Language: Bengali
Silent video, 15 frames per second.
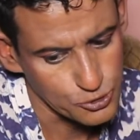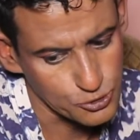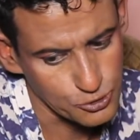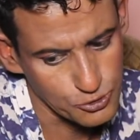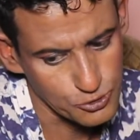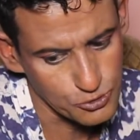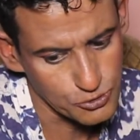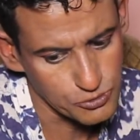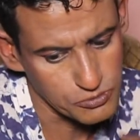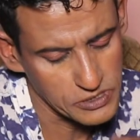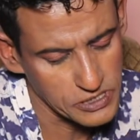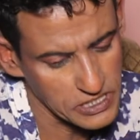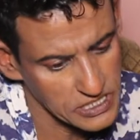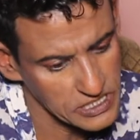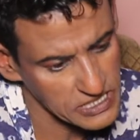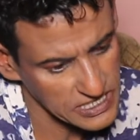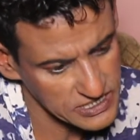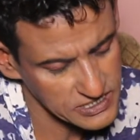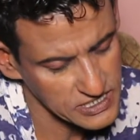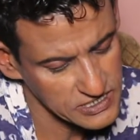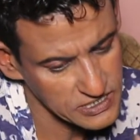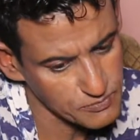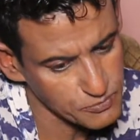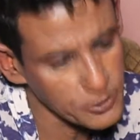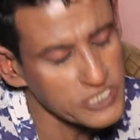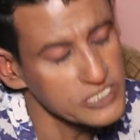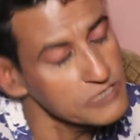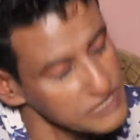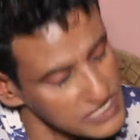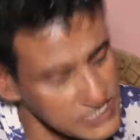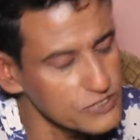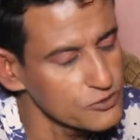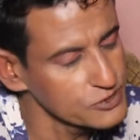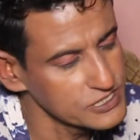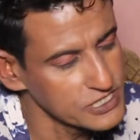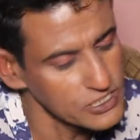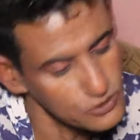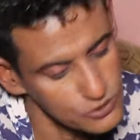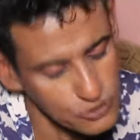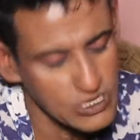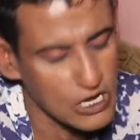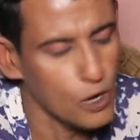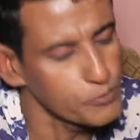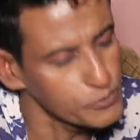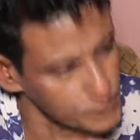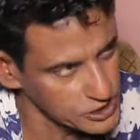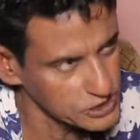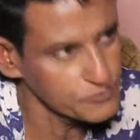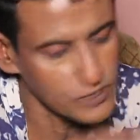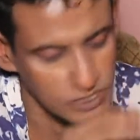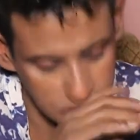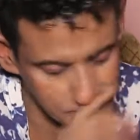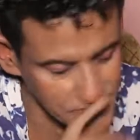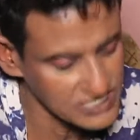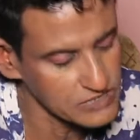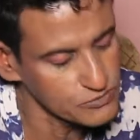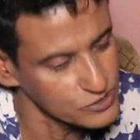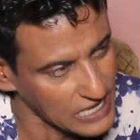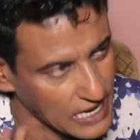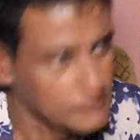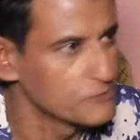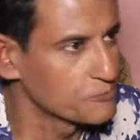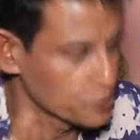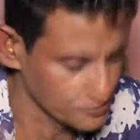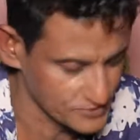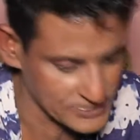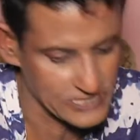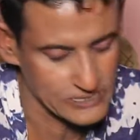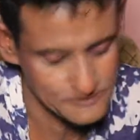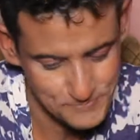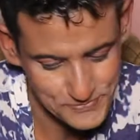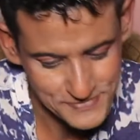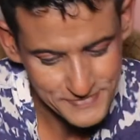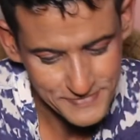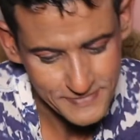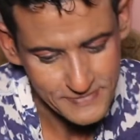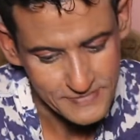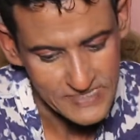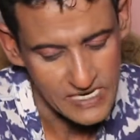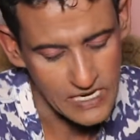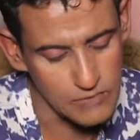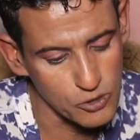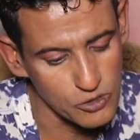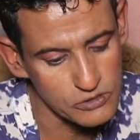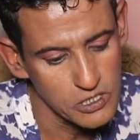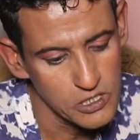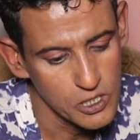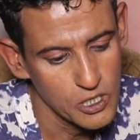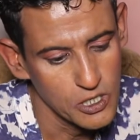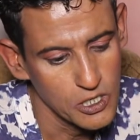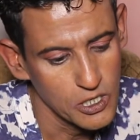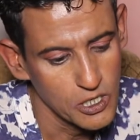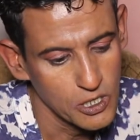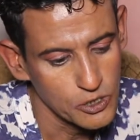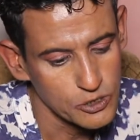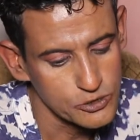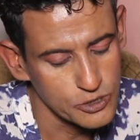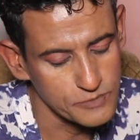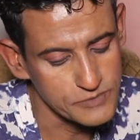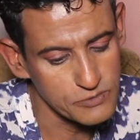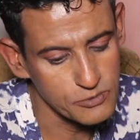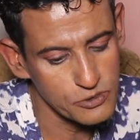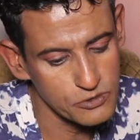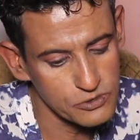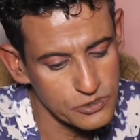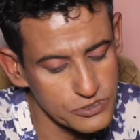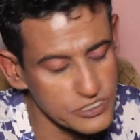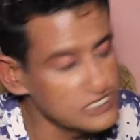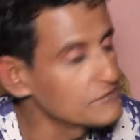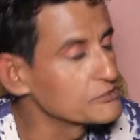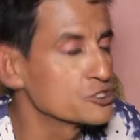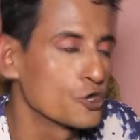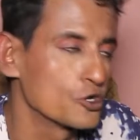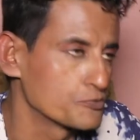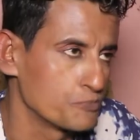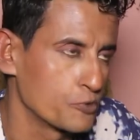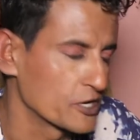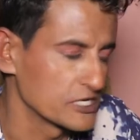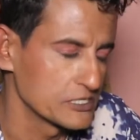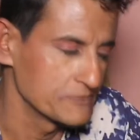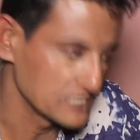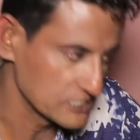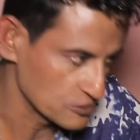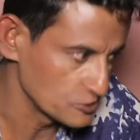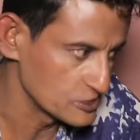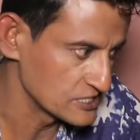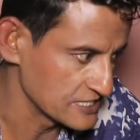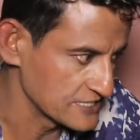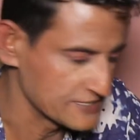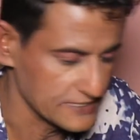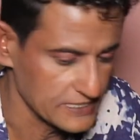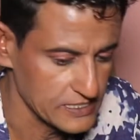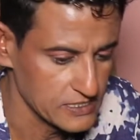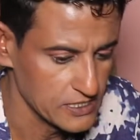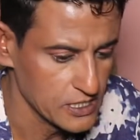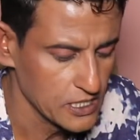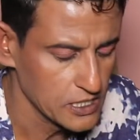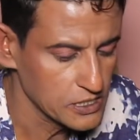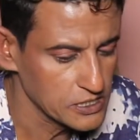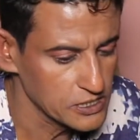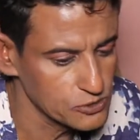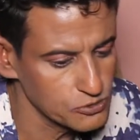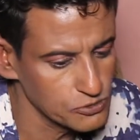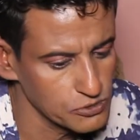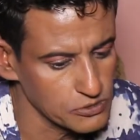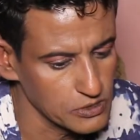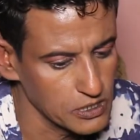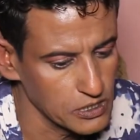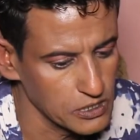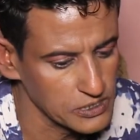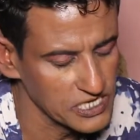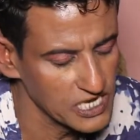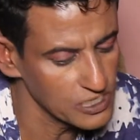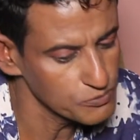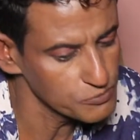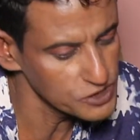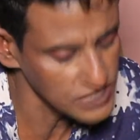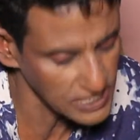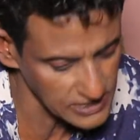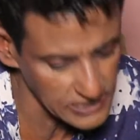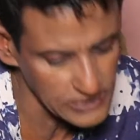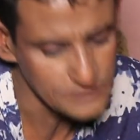তো এই আস্তে আস্তে প্রোডাকশন ম্যানেজারই হয়েছি কিন্তু অল্প বয়সে প্রোডাকশন ম্যানেজার বলতে আমি প্রথমে ছিলাম এবং সবচেয়ে বড় কথা হচ্ছে যে আমি সৎ পটাশিয়াম ম্যানেজার হইতে চাইছি কিন্তু নিরানব্বই সালে